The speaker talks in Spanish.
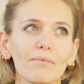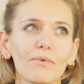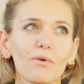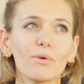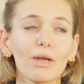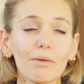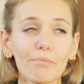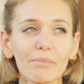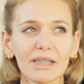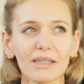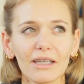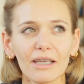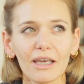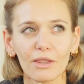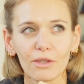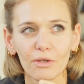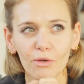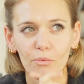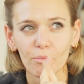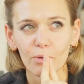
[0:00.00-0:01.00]
una
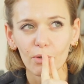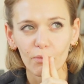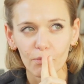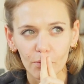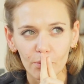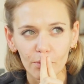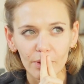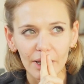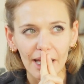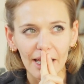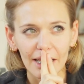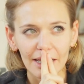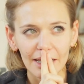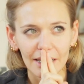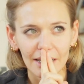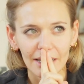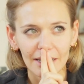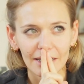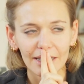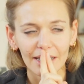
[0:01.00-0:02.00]
investigación profunda e
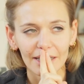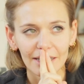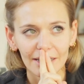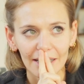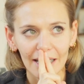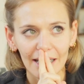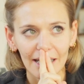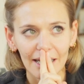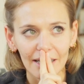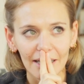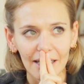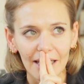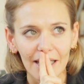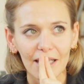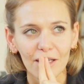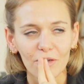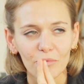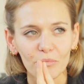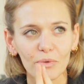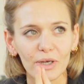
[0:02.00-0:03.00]
intentar,
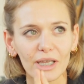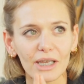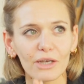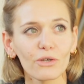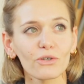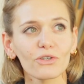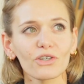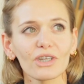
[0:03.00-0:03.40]
pues no